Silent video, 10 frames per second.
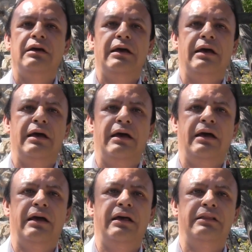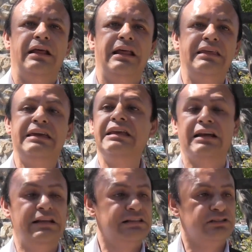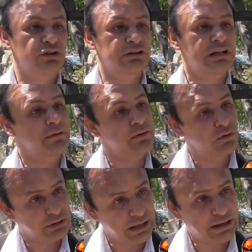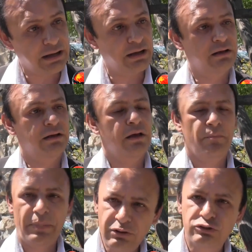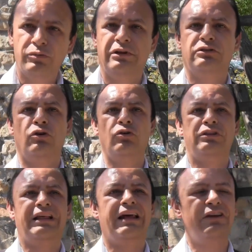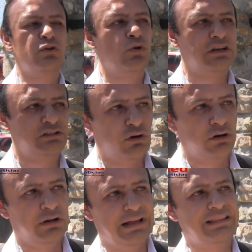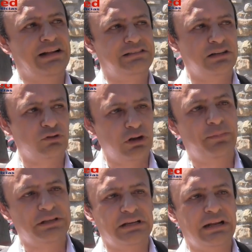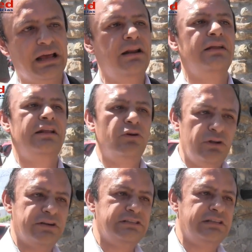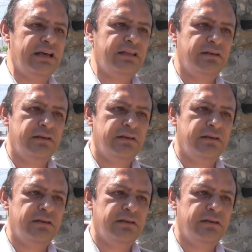eh, de la digitalización de la biblioteca, pero sobre todo de la vinculación entre el sector empresarial y la universidad,